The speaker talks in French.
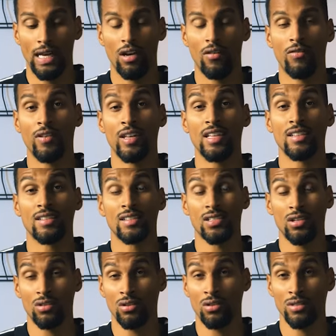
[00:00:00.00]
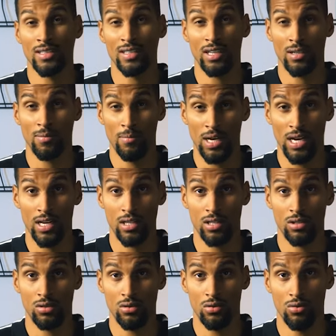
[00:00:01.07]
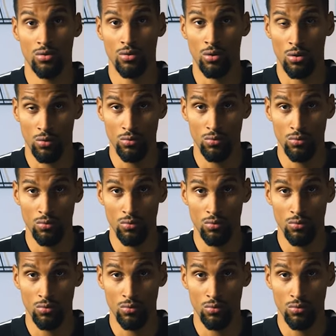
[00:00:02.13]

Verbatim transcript: Elle fait 135 miles de long.